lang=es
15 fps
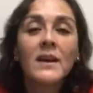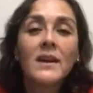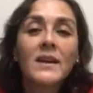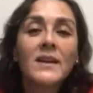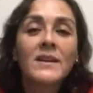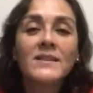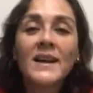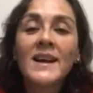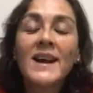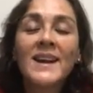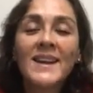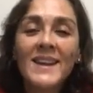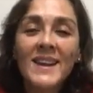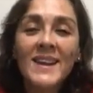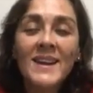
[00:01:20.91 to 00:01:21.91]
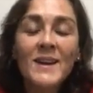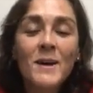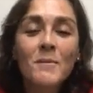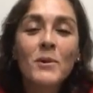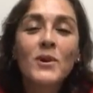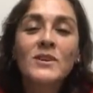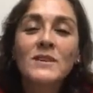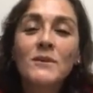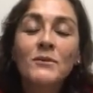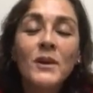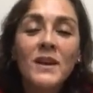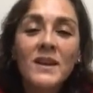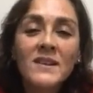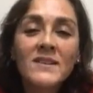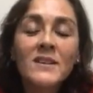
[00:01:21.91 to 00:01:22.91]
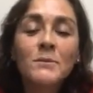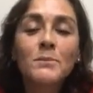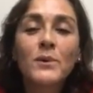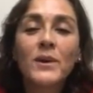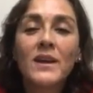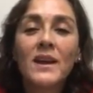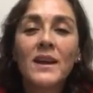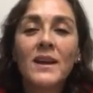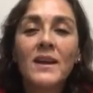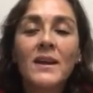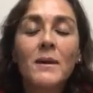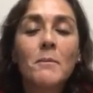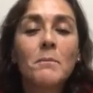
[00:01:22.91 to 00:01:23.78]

y están aquí, pero están felices porque